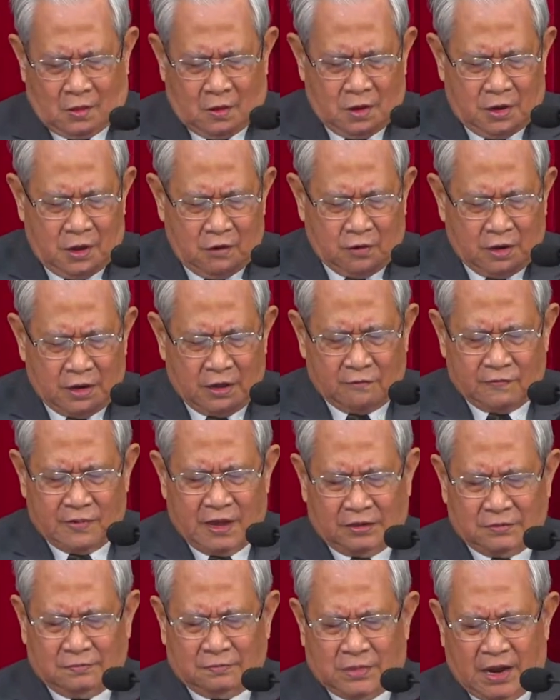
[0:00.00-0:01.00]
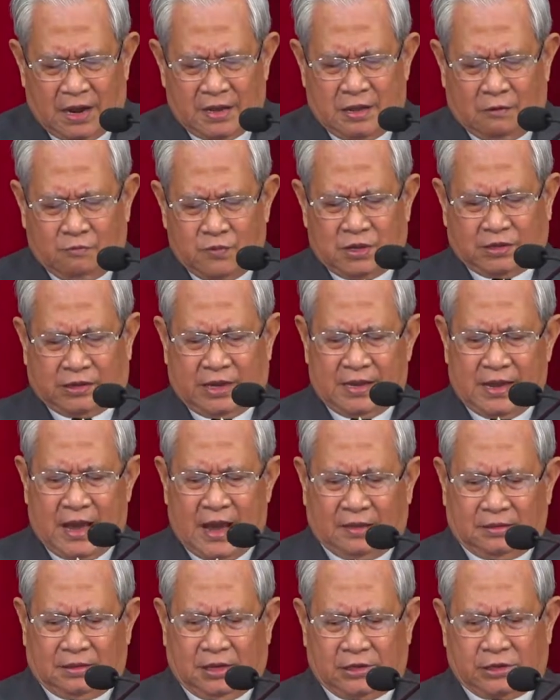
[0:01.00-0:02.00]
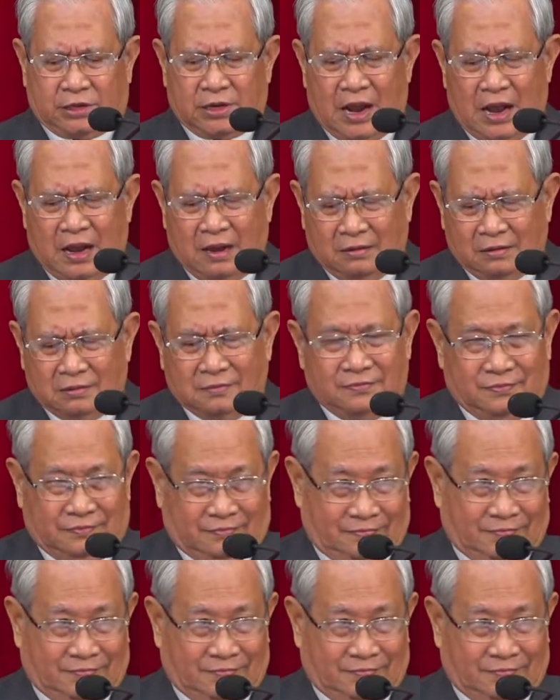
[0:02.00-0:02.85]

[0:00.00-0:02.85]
Còn nếu có đất nhân mà giống như thế gian thì sao?